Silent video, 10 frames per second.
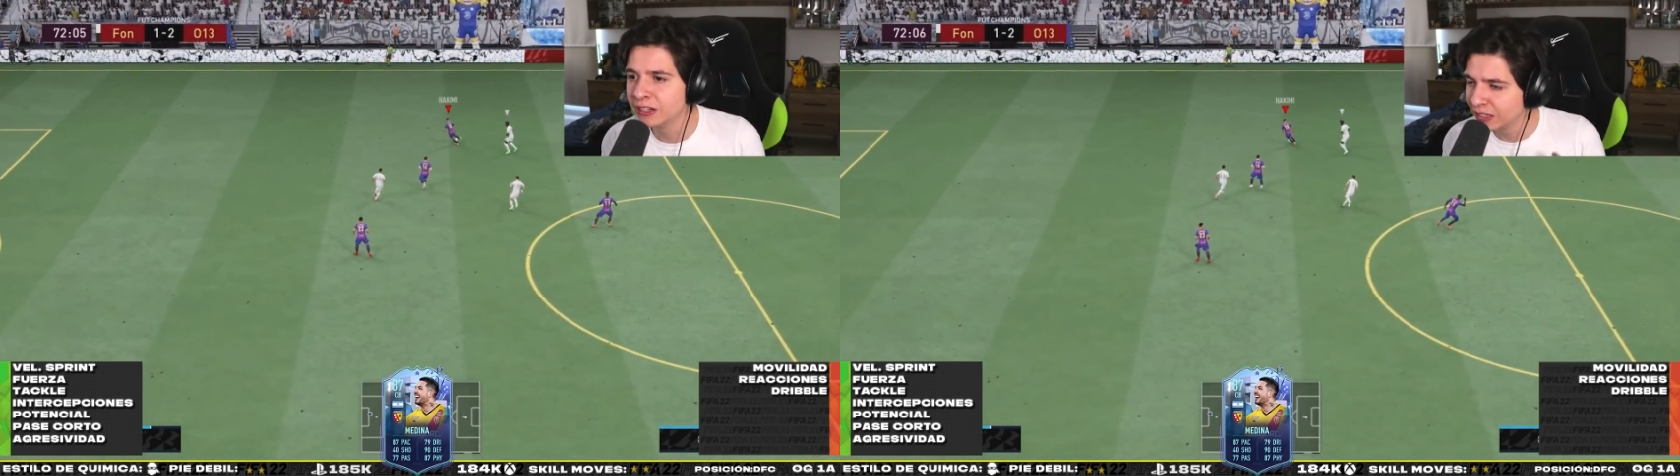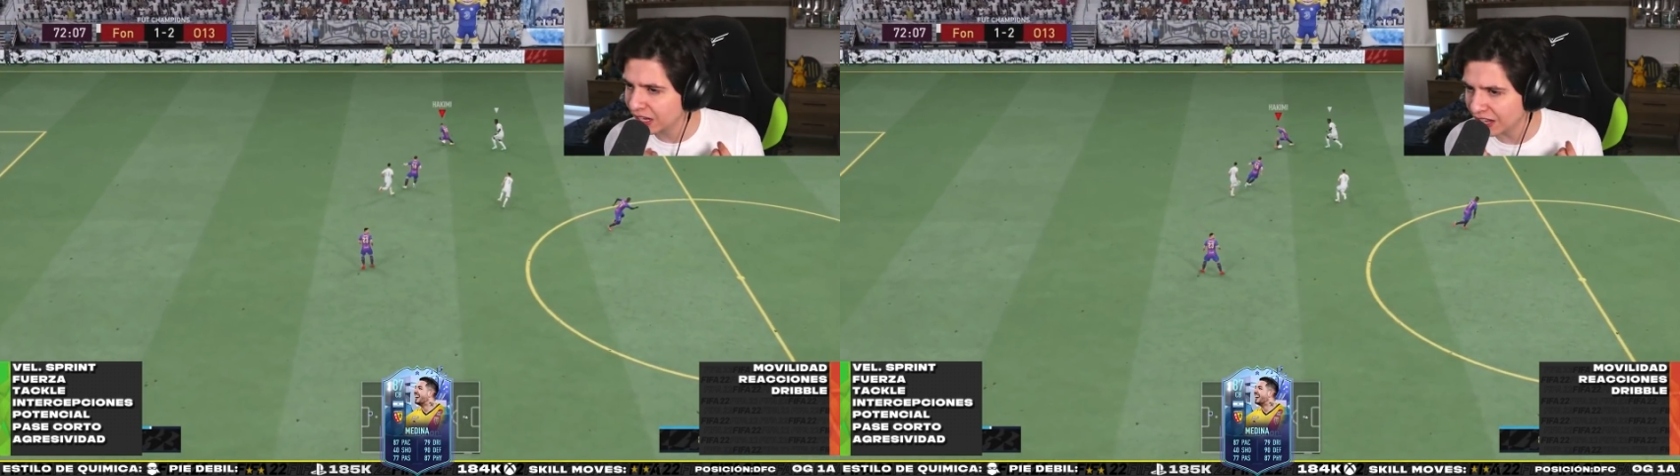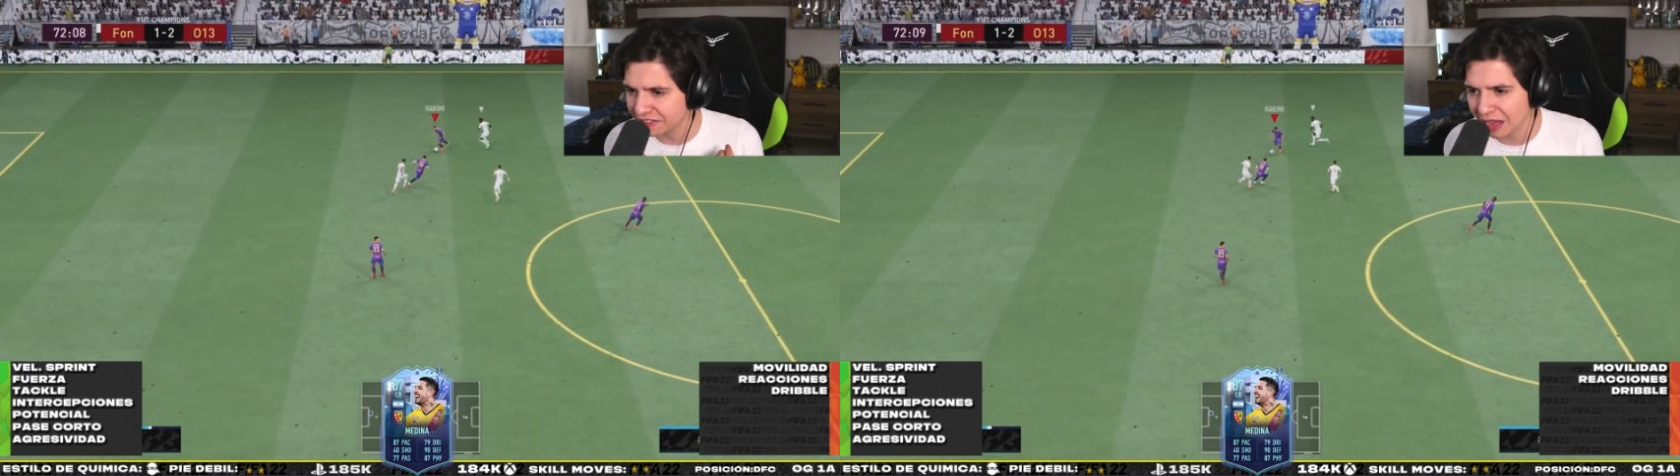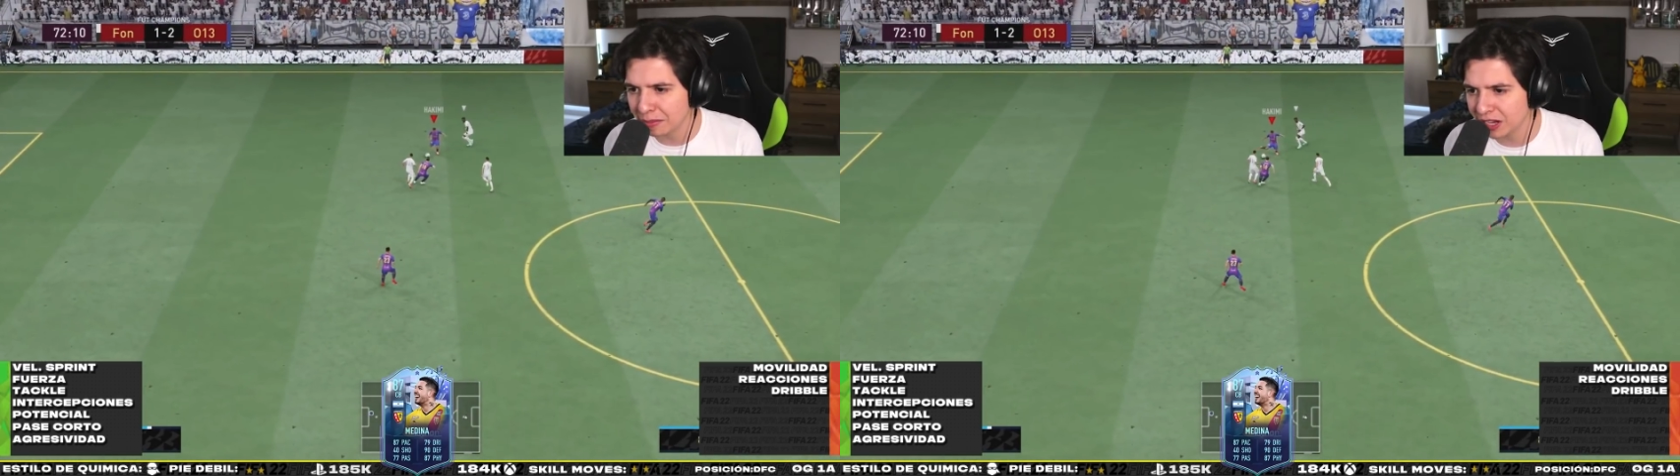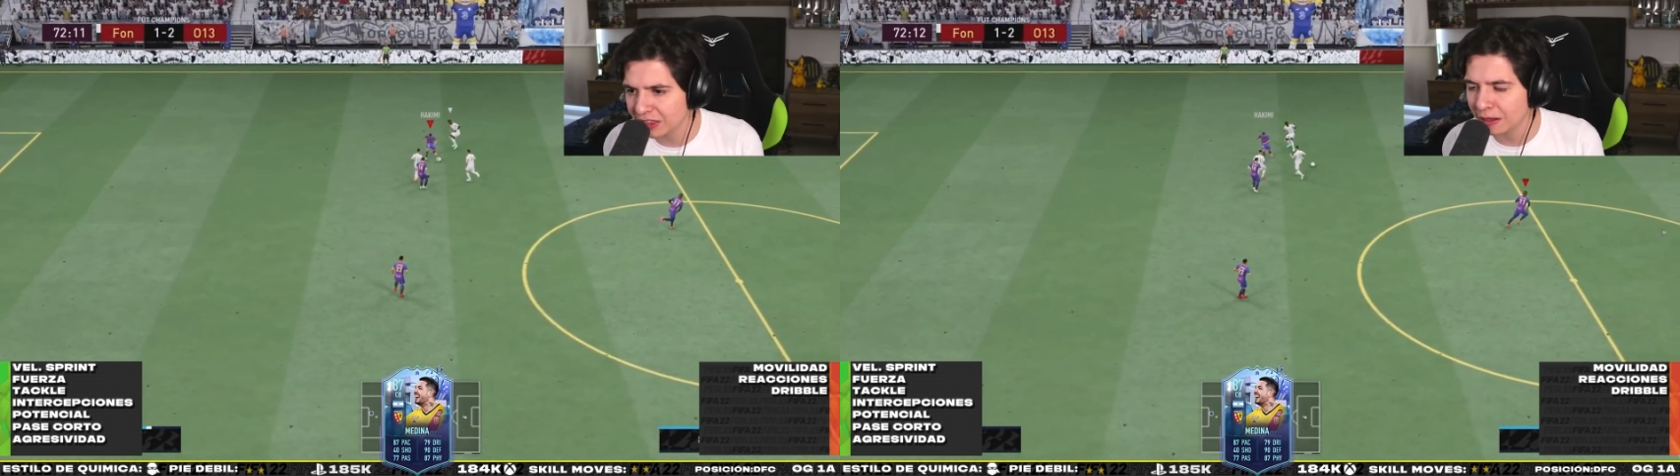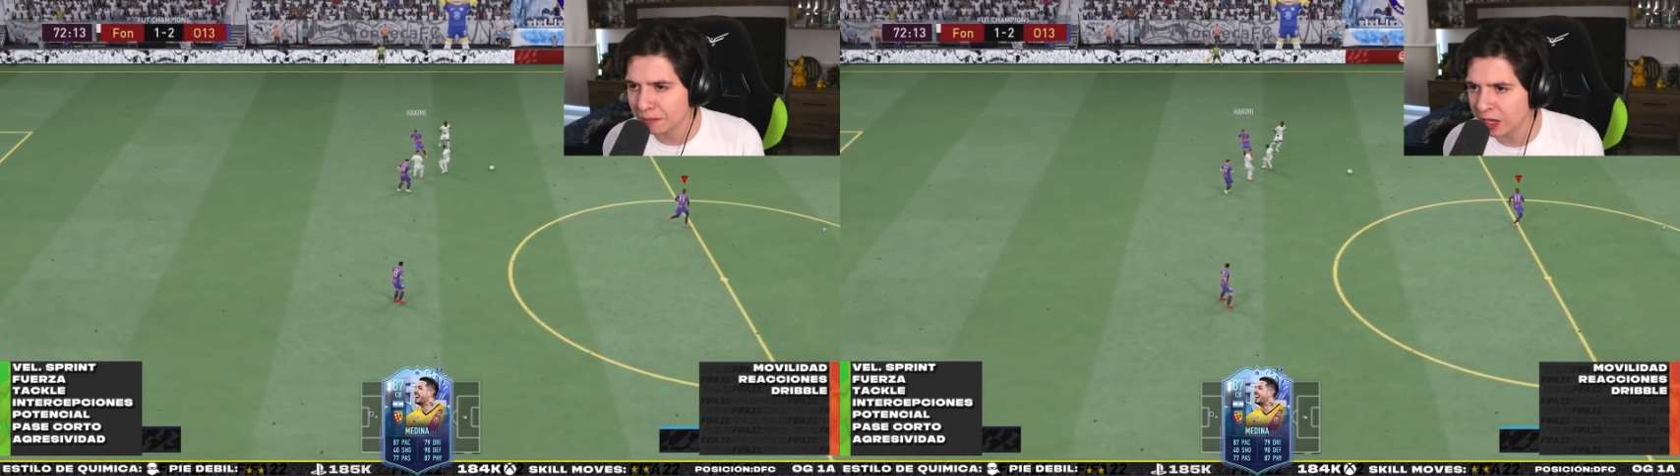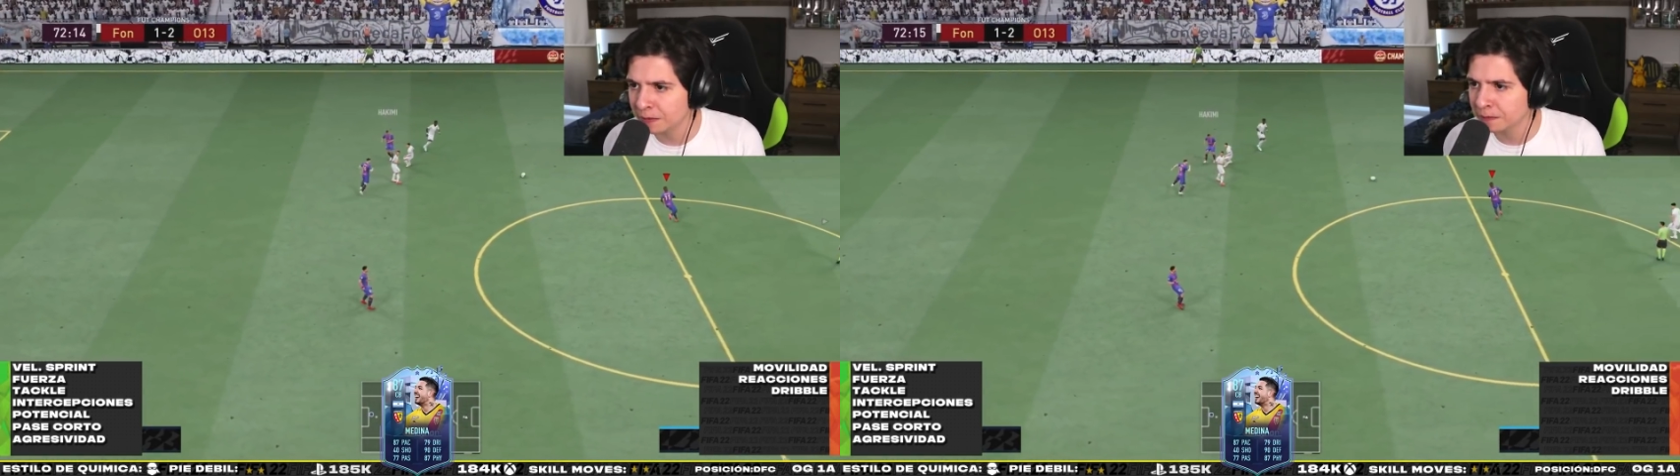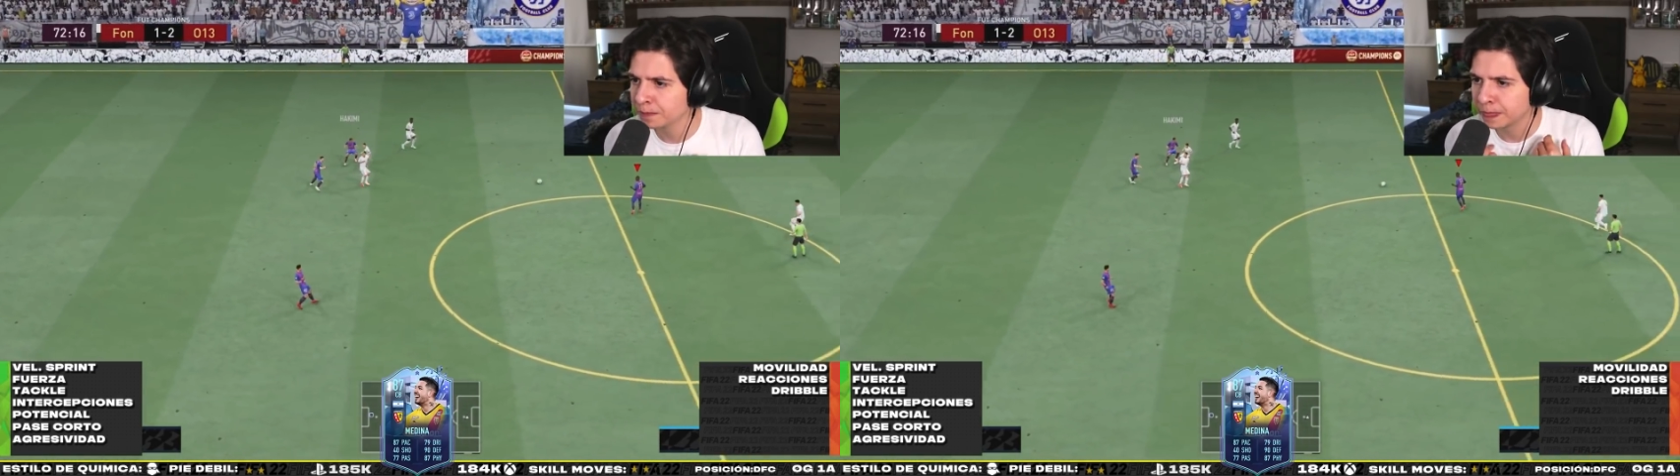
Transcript: la estamina también,